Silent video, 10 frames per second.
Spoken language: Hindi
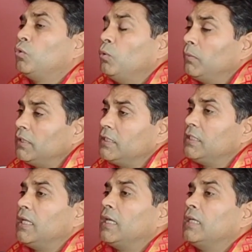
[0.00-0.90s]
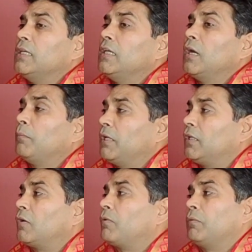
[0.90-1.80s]
धूमल जी ने ही
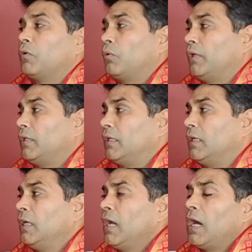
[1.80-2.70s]
अम्बेडकर भवन खोले थे